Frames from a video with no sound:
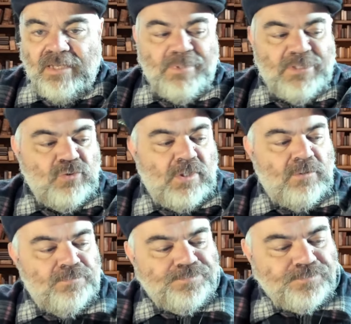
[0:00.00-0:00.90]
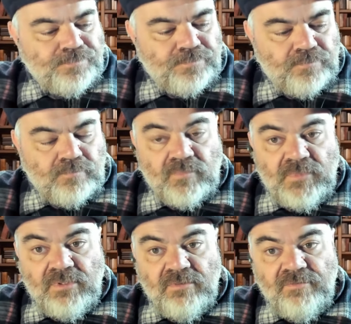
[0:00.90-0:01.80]
pessoal,
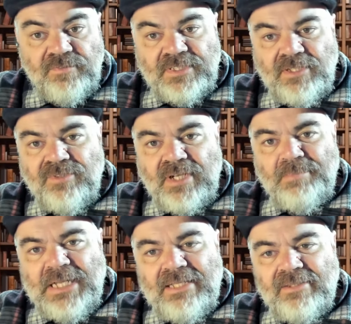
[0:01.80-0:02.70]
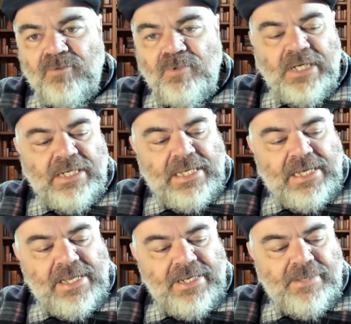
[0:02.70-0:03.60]
visão trabalhadora na
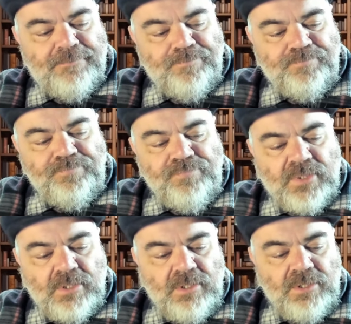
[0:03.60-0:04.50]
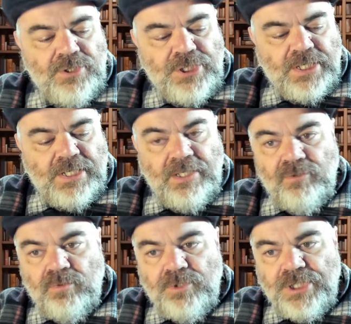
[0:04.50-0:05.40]
área,
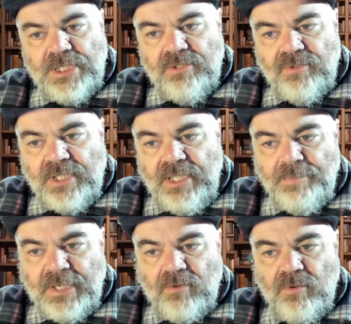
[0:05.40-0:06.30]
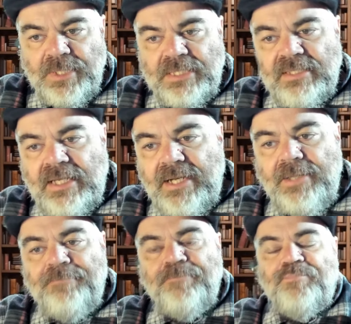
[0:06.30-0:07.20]
chegando, chegando aqui para comentar
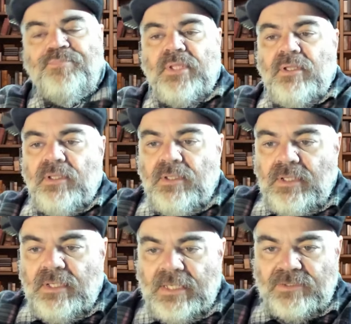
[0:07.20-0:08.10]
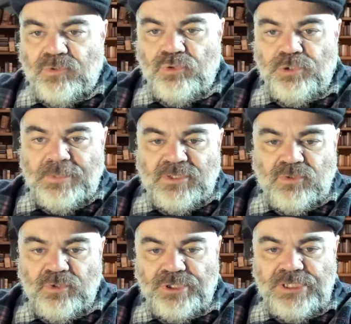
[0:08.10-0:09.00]
aí as últimas
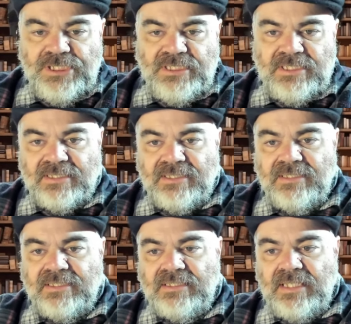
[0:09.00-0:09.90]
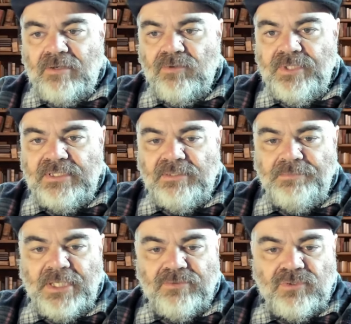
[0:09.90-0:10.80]
notícias e
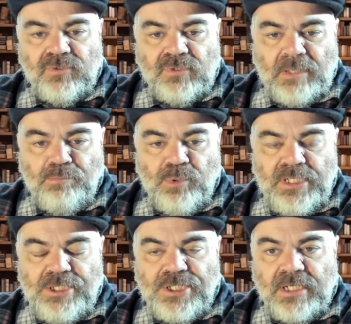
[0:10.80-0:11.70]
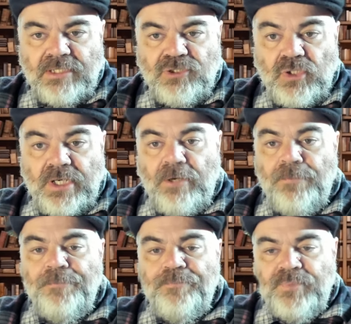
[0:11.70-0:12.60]
acontecimentos da política
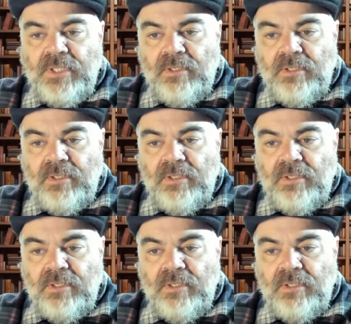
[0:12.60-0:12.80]
nacional,